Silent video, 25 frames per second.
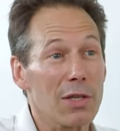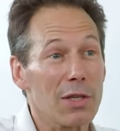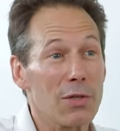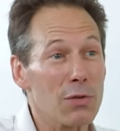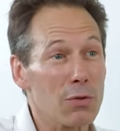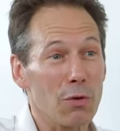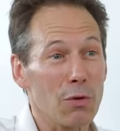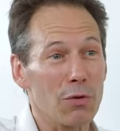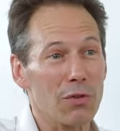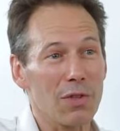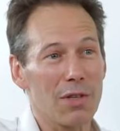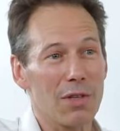
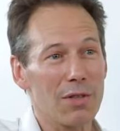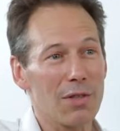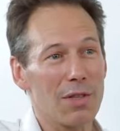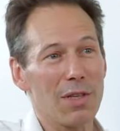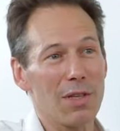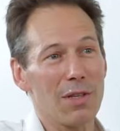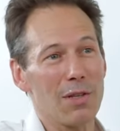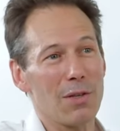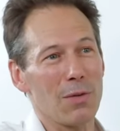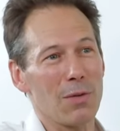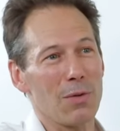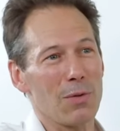
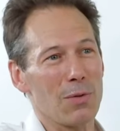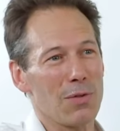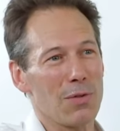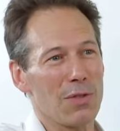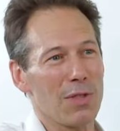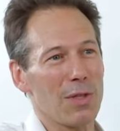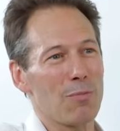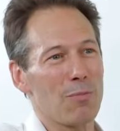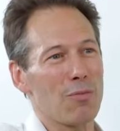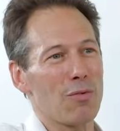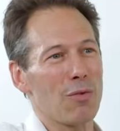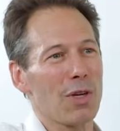instantané
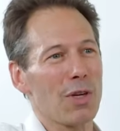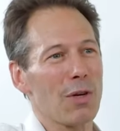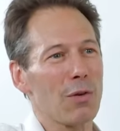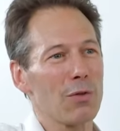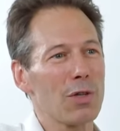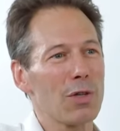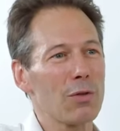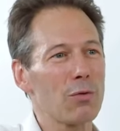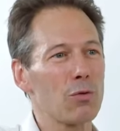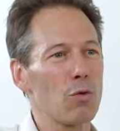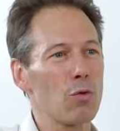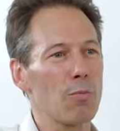ce qui pourrait
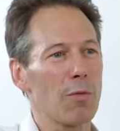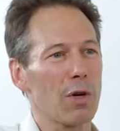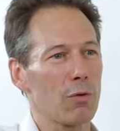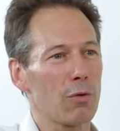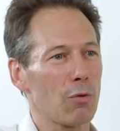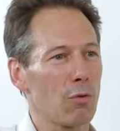en être demain.